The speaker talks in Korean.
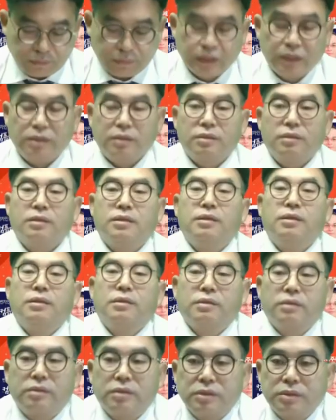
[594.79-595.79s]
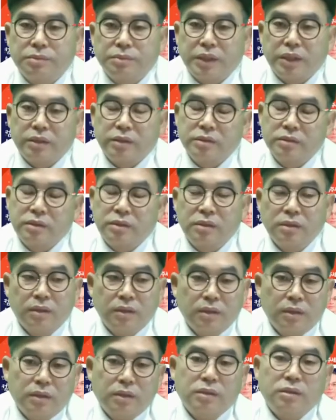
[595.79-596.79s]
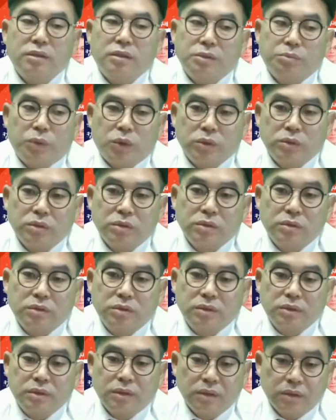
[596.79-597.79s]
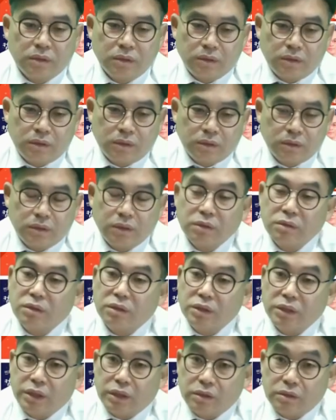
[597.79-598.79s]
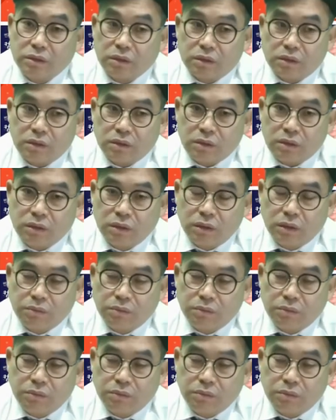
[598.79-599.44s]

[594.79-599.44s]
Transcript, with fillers: 네, 그렇습니다. 그래서 이 모든 그 선거에 대해서